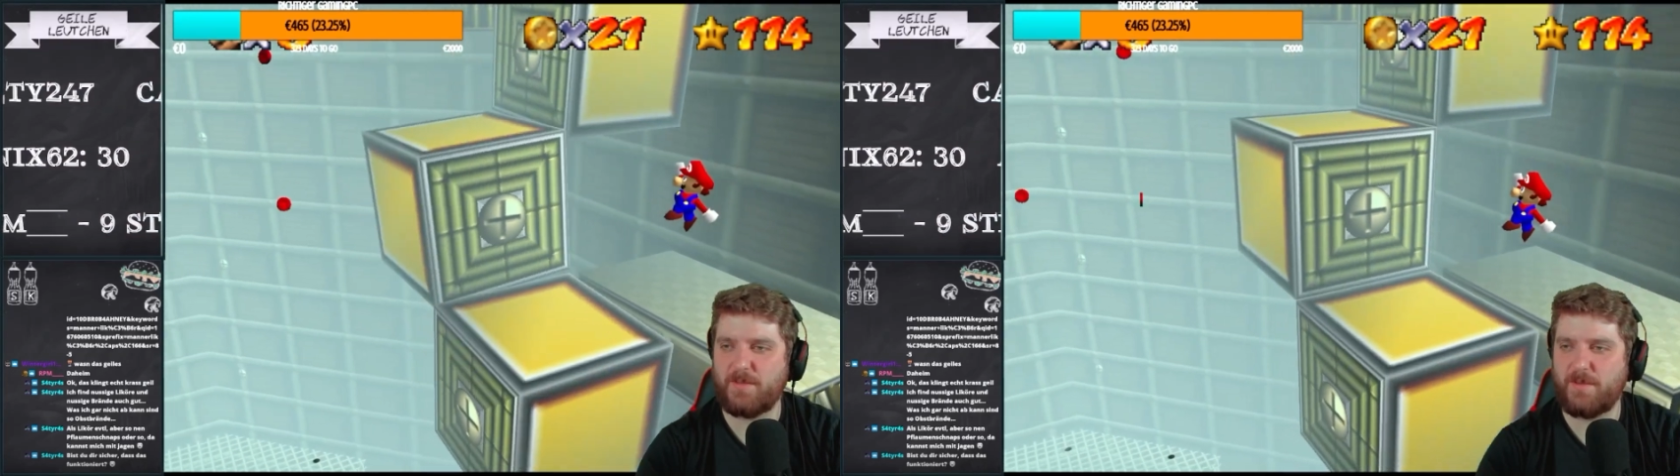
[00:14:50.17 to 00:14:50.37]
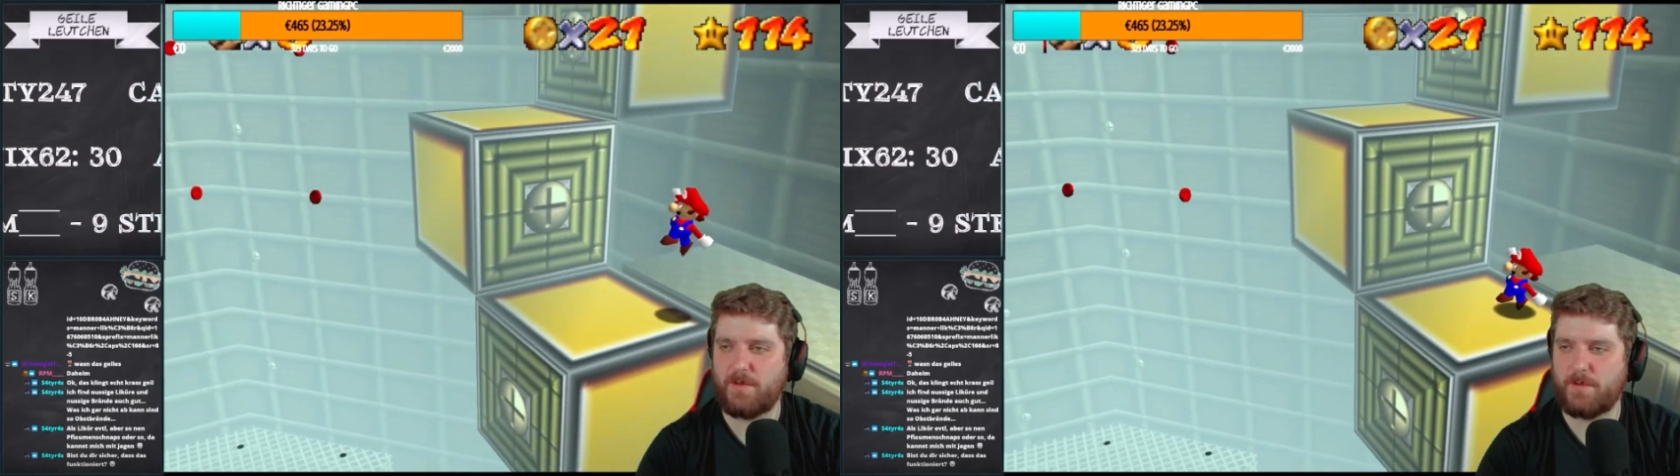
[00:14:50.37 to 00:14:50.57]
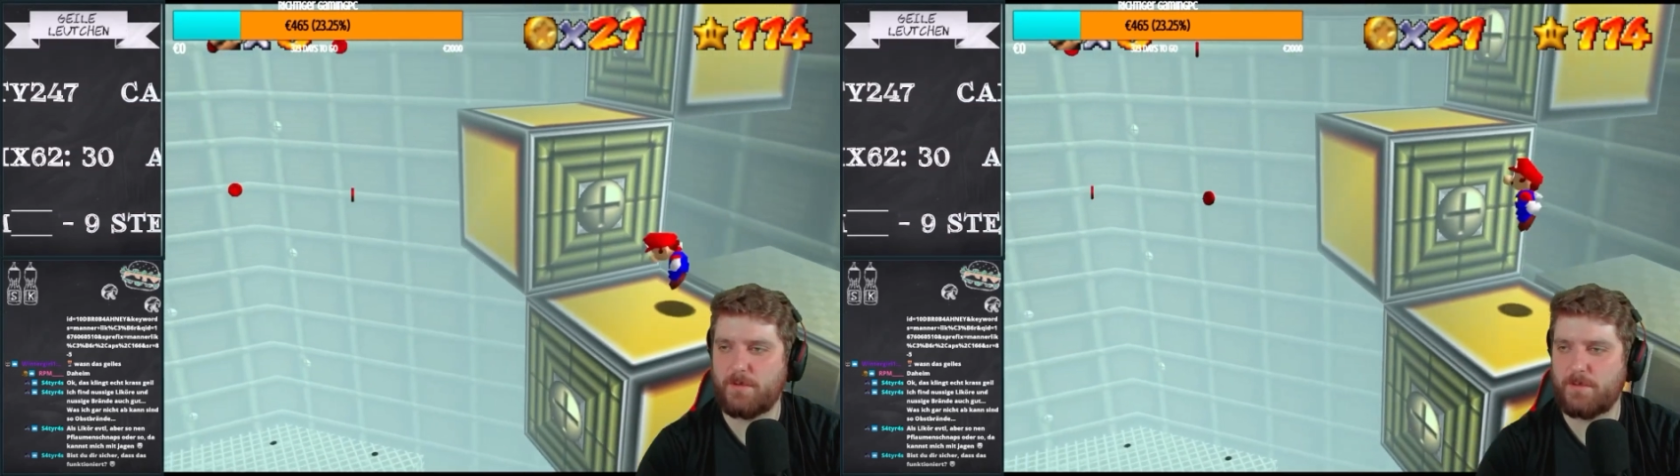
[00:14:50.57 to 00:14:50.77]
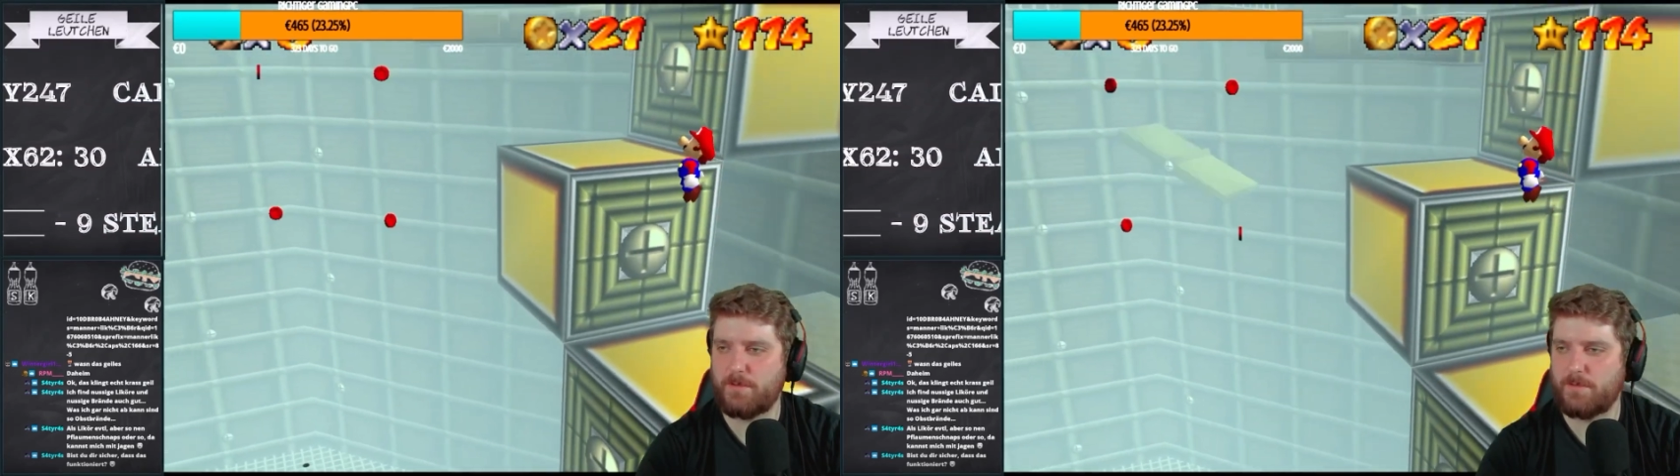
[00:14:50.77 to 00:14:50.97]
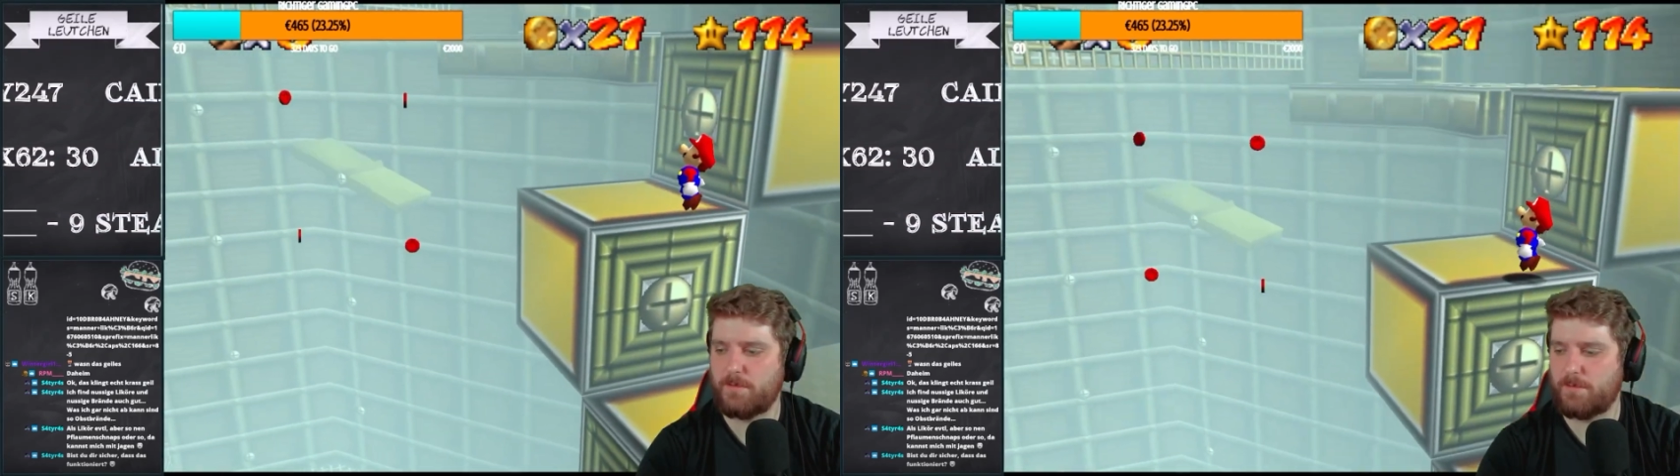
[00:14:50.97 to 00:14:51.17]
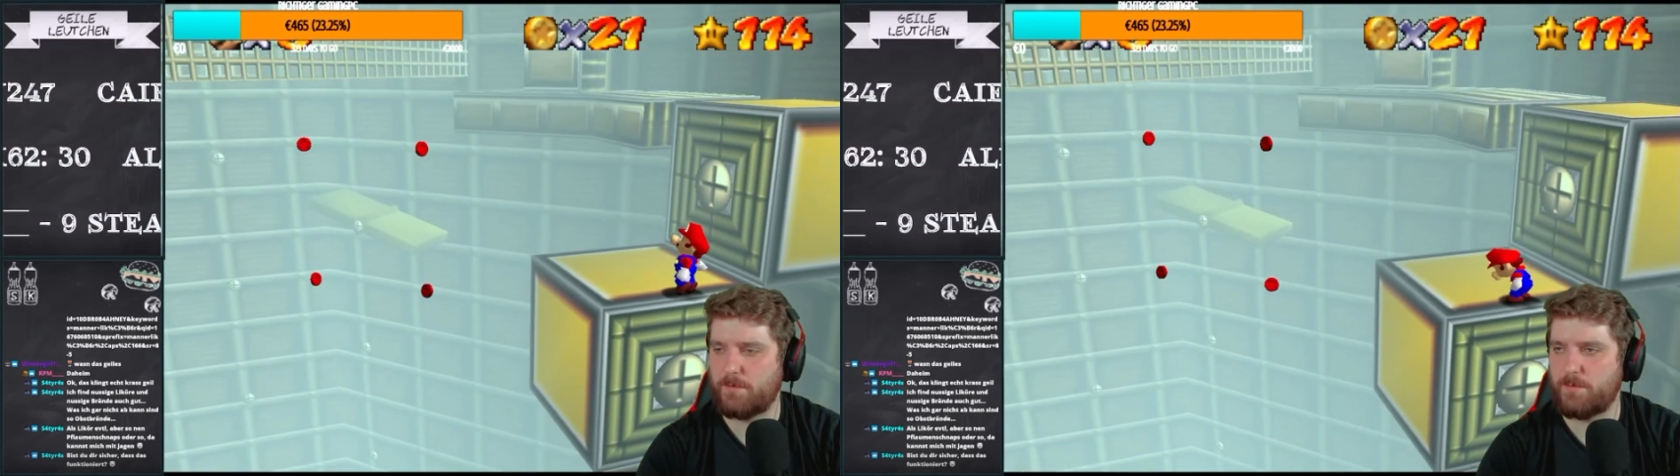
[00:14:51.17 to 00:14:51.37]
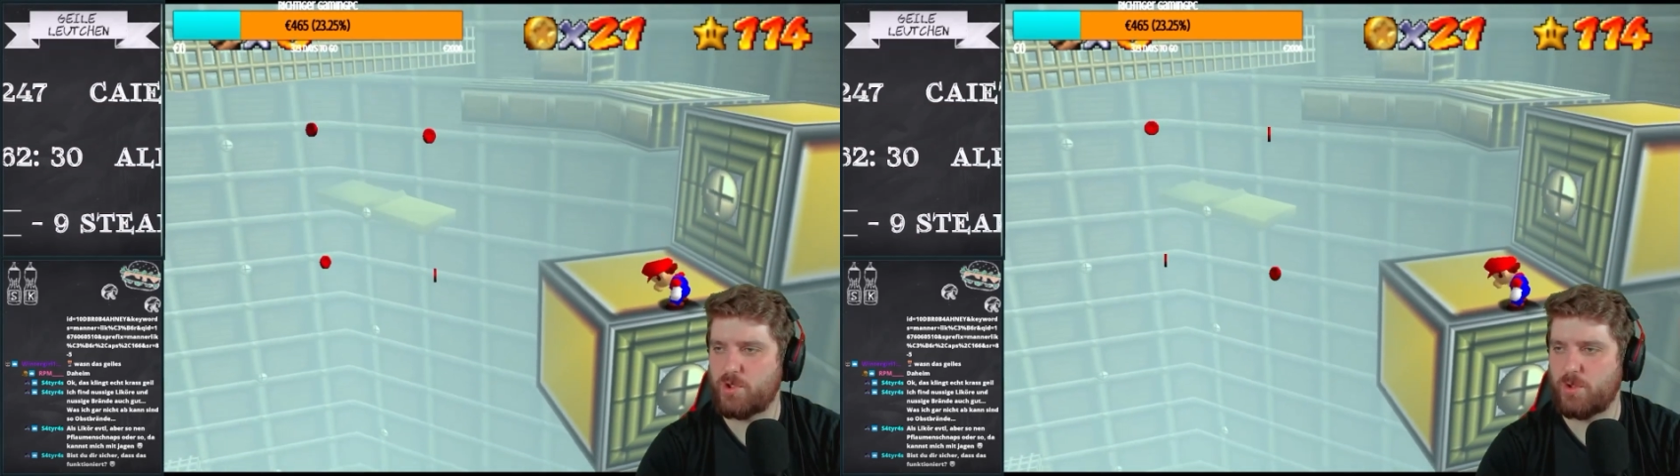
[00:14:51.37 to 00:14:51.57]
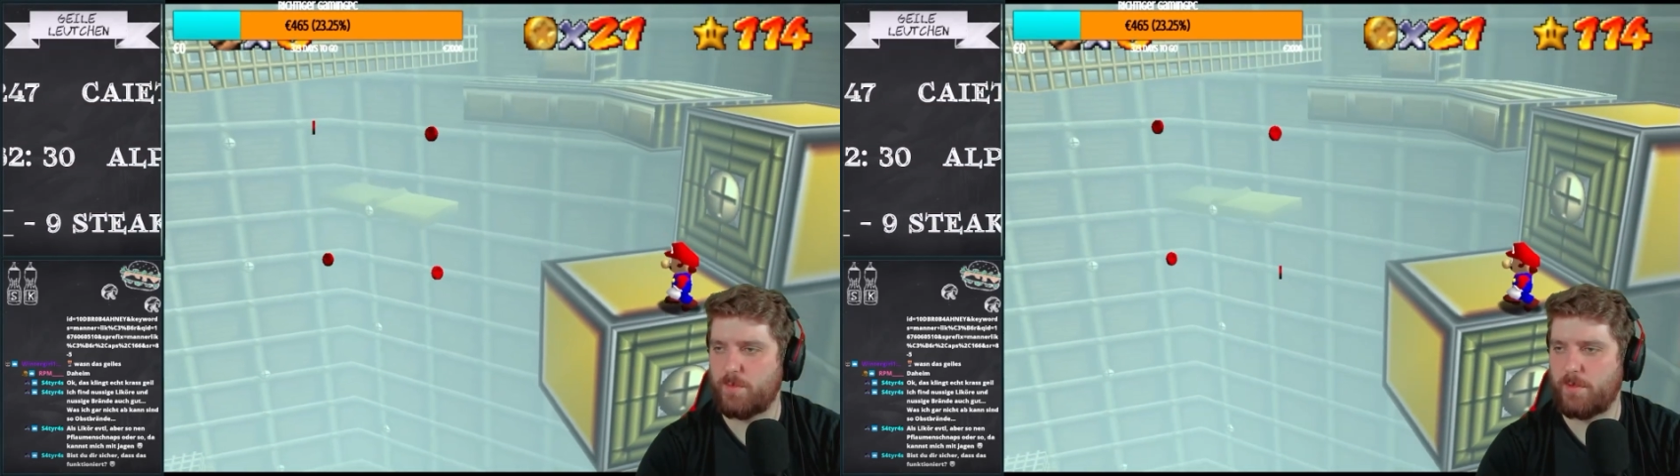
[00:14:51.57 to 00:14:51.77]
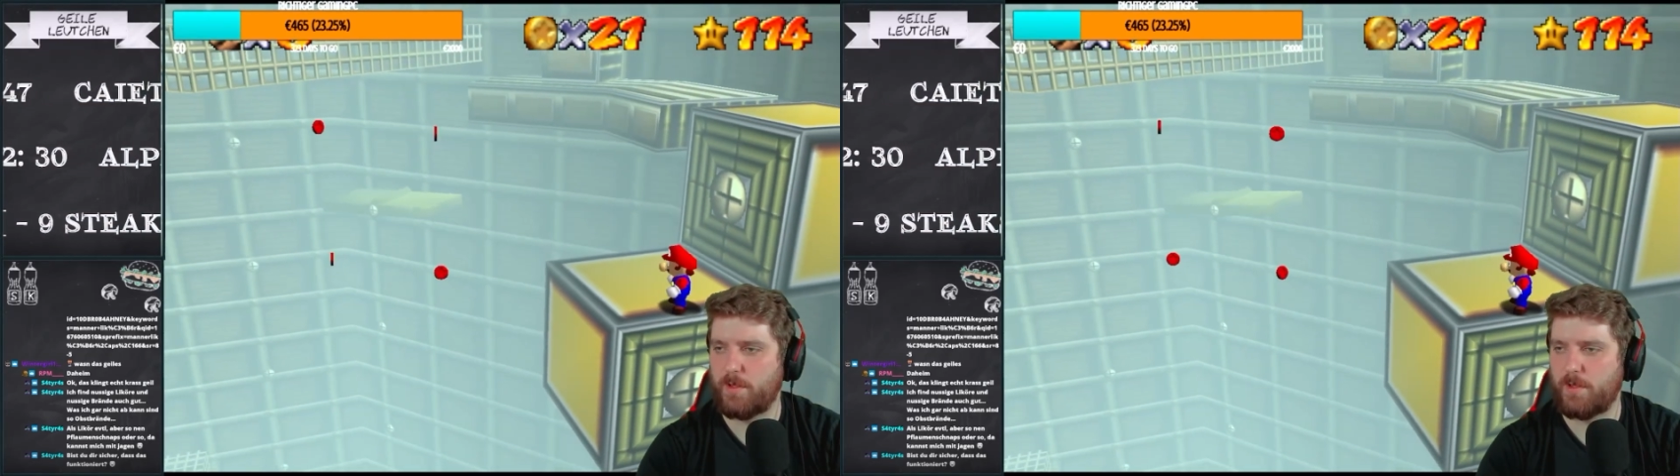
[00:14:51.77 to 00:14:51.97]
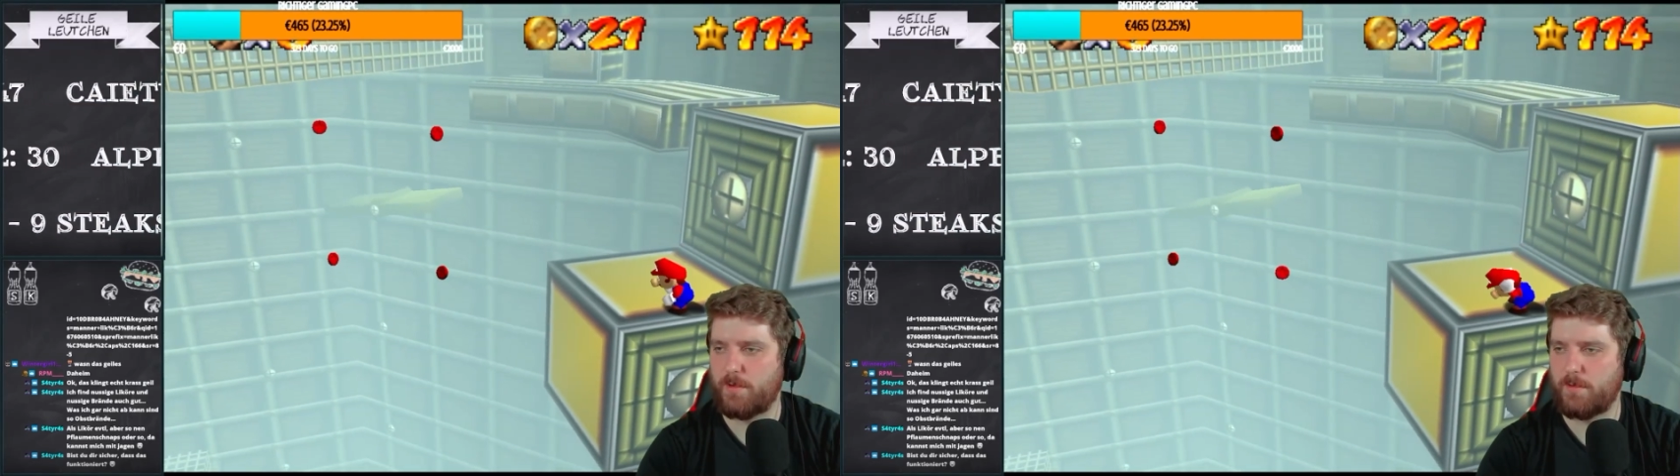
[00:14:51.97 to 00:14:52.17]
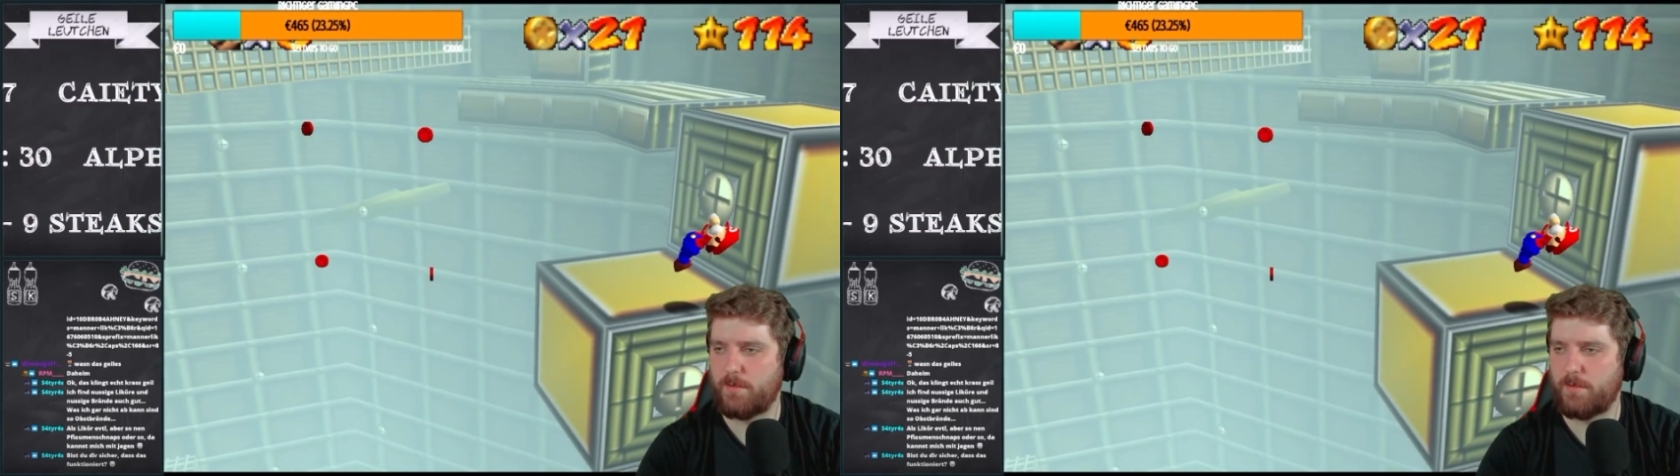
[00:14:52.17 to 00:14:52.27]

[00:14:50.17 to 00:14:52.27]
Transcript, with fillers: gesehen? Stimmt, oder?